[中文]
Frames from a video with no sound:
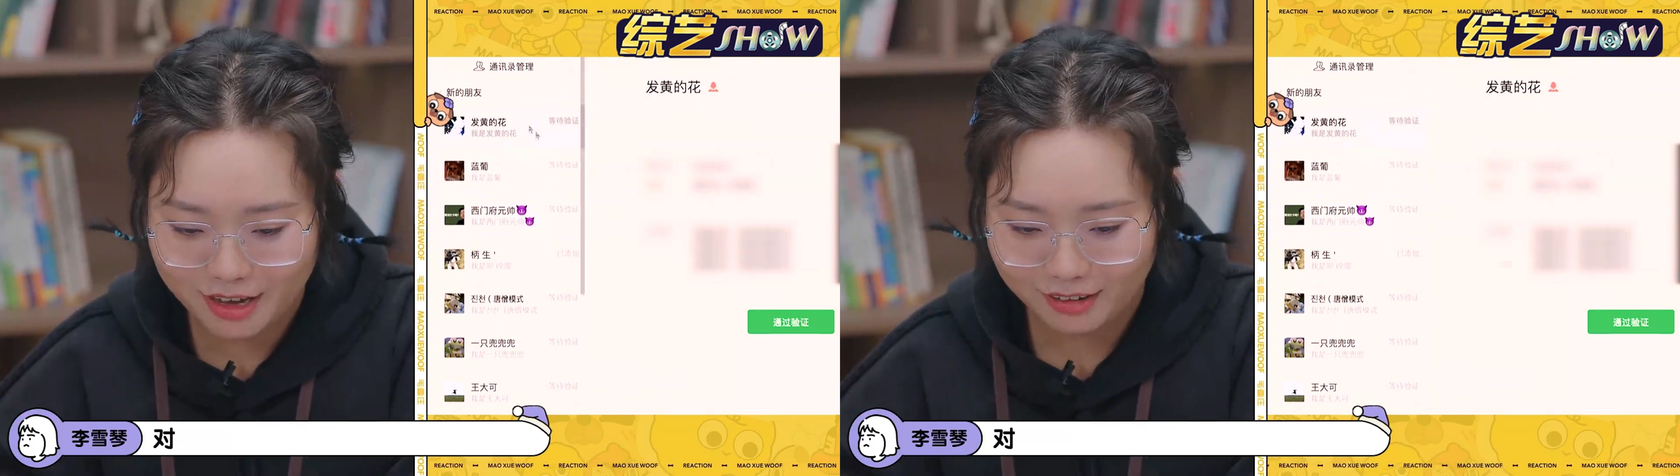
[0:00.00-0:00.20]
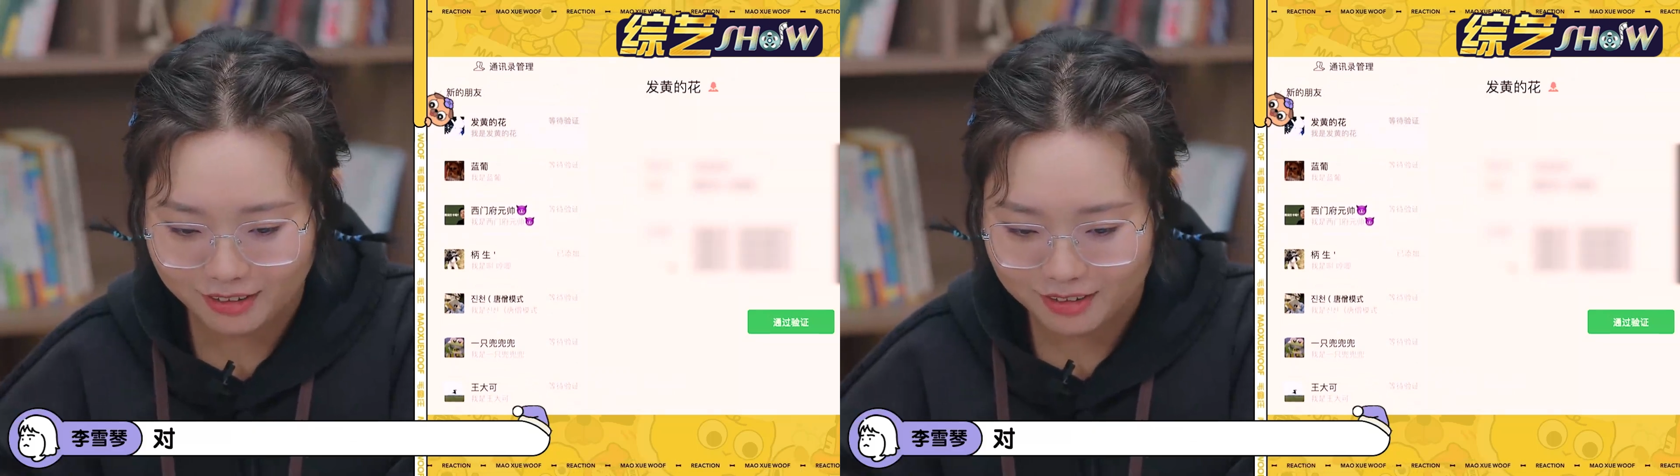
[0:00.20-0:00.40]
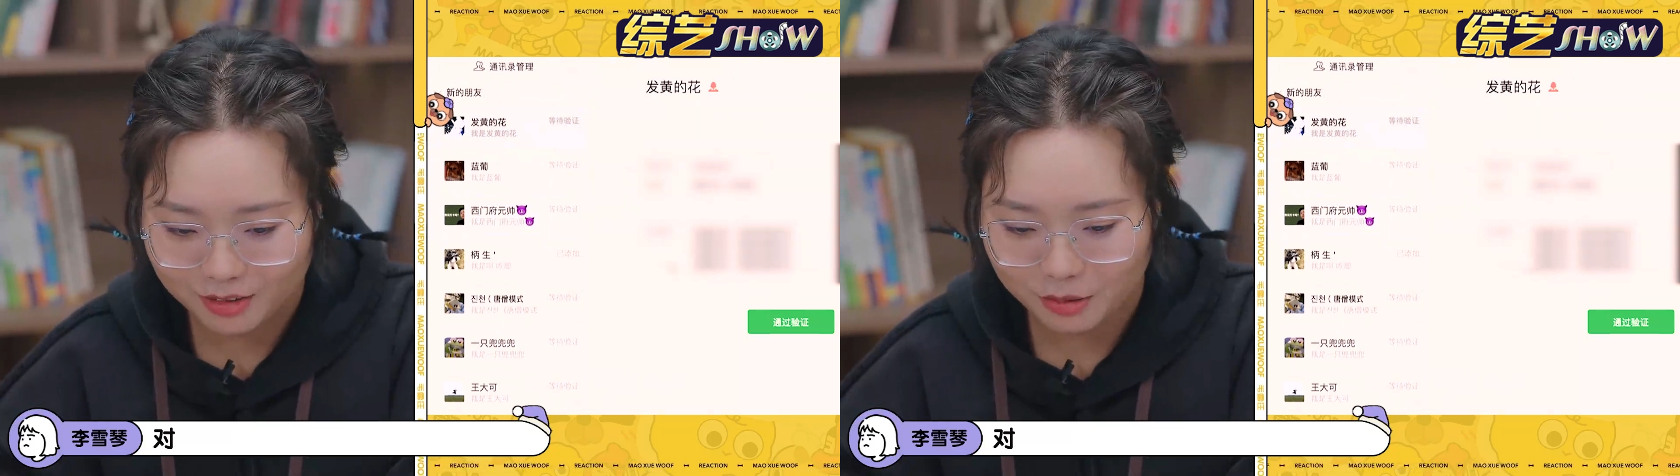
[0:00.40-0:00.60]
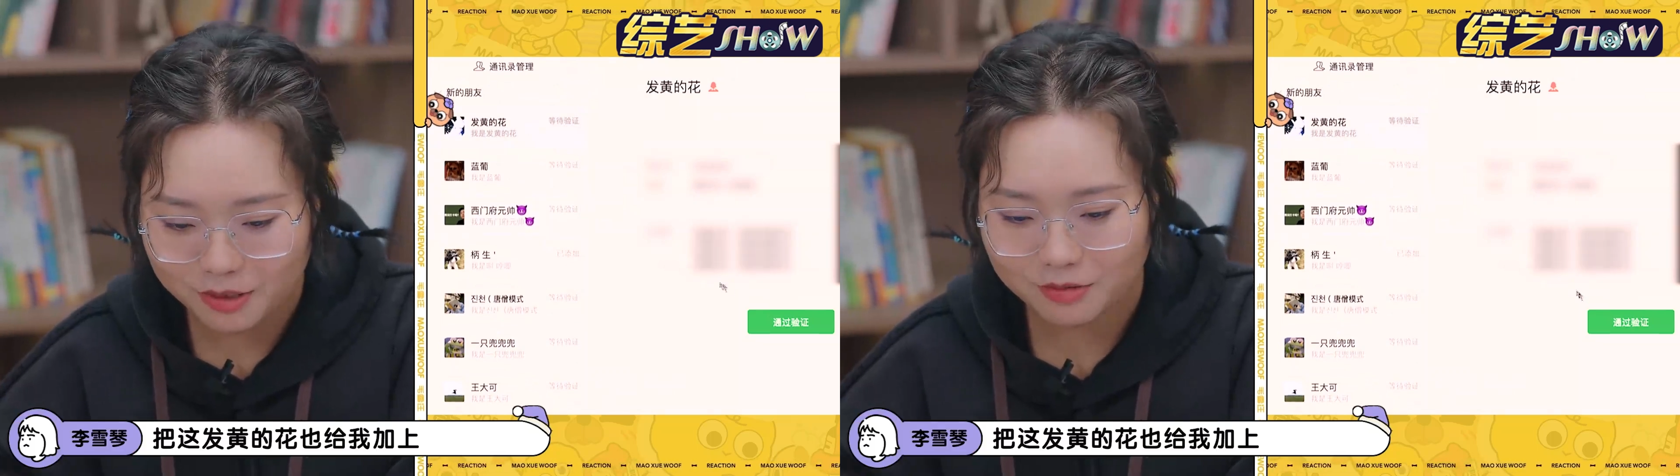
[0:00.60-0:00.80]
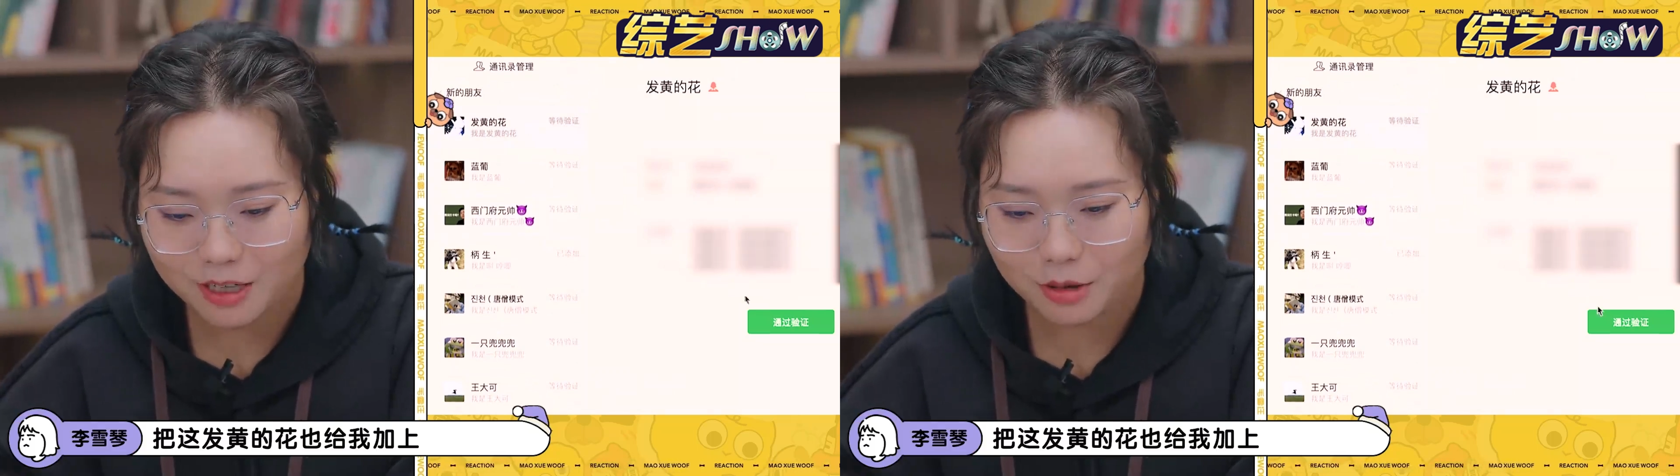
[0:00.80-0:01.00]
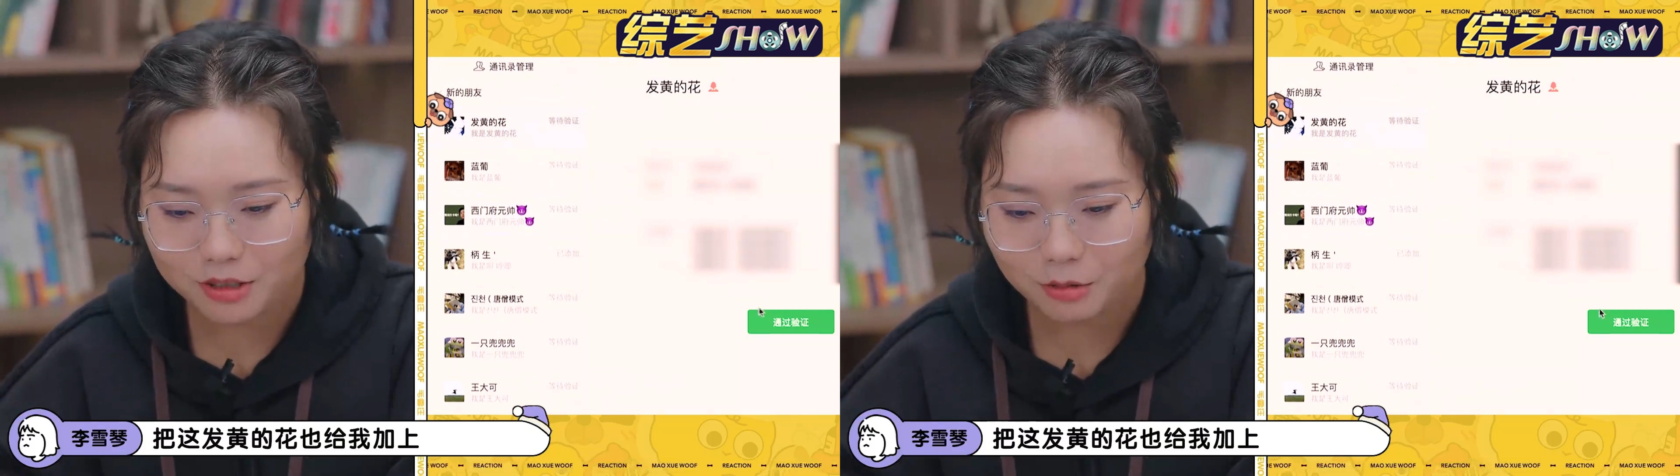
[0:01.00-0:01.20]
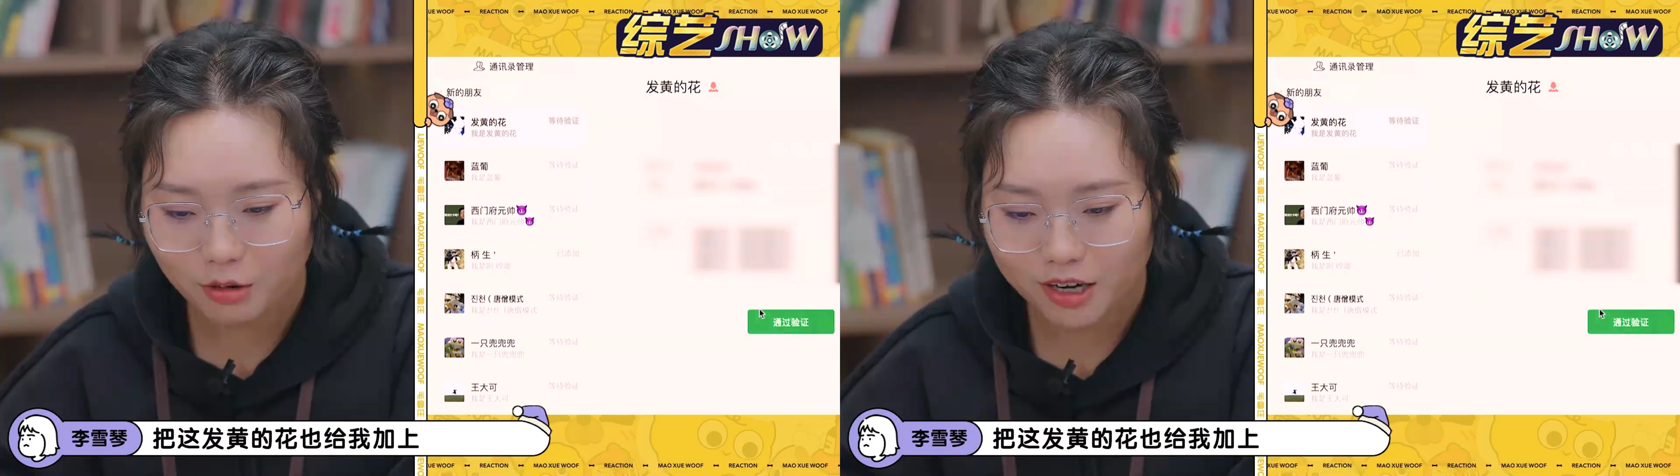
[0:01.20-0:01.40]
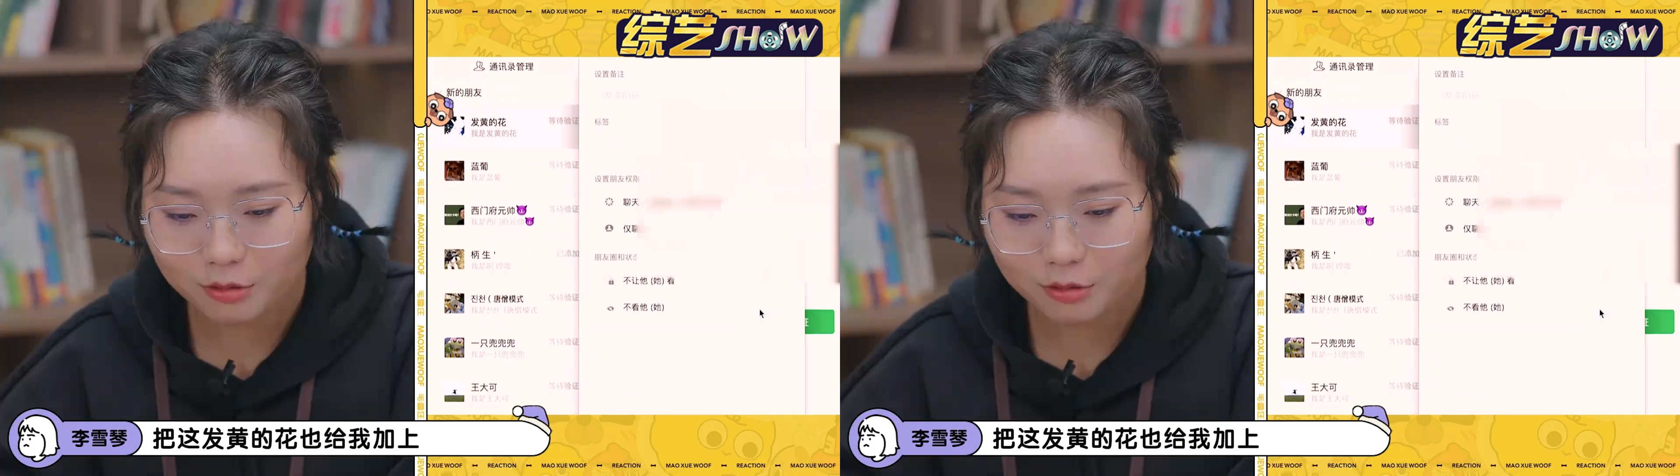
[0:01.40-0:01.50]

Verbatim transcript: 呀，把这发黄的花